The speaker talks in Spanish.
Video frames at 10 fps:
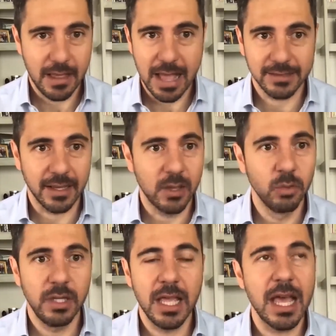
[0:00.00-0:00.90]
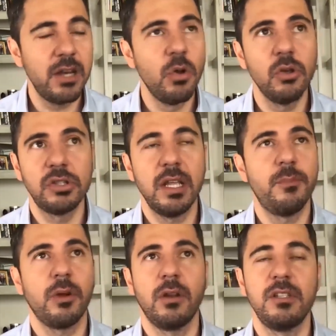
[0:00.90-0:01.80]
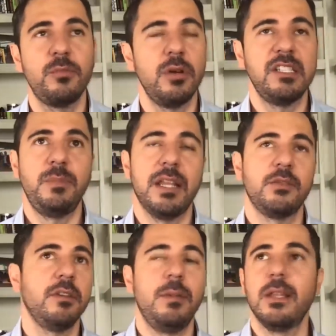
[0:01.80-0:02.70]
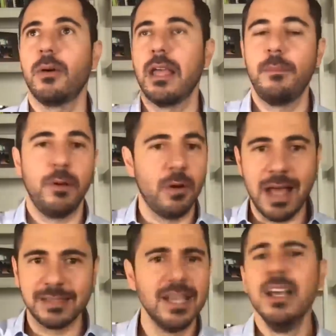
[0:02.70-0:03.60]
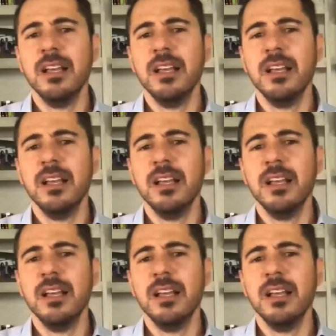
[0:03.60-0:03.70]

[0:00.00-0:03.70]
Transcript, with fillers: Hasta que un día, no sé, porque no sé si por inspiración divina o qué, pero Hans